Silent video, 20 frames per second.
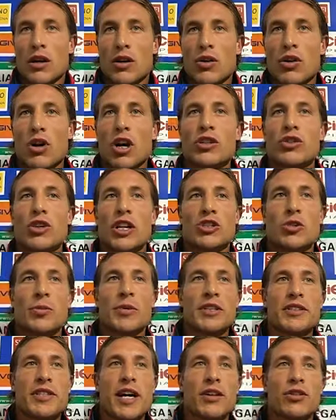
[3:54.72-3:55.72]
Un gol sul calcio
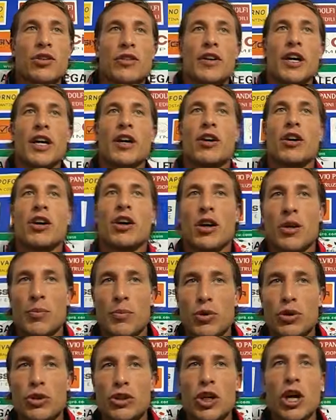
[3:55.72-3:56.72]
piazzato è vero,
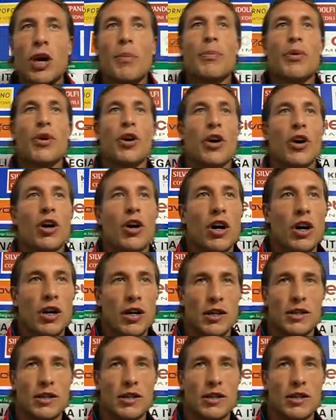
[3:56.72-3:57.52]
purtroppo